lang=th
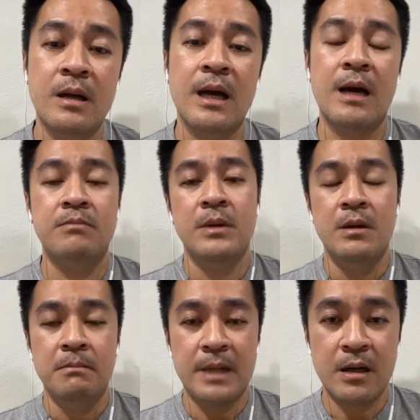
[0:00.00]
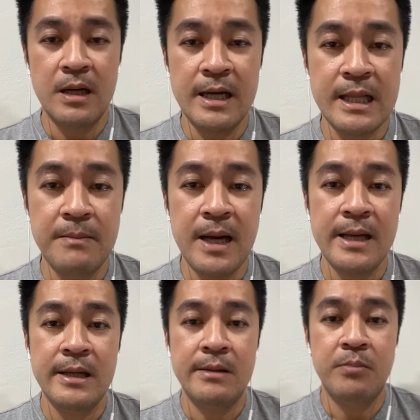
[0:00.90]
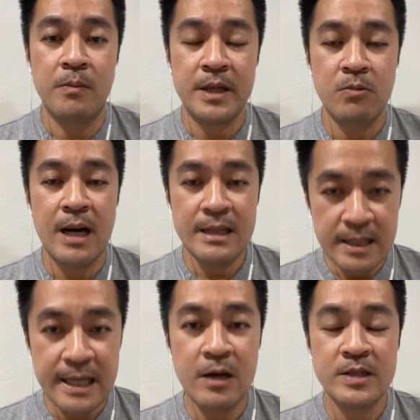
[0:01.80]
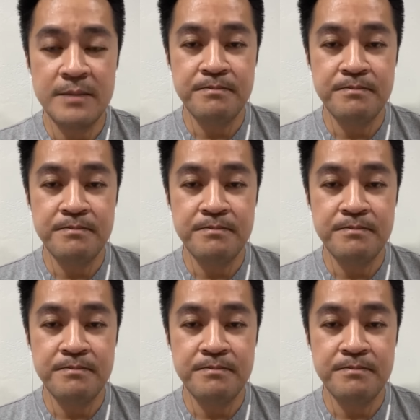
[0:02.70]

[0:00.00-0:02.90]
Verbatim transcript: นะครับมันก็เลยทำให้ผมคิดว่าเรื่องนี้เรา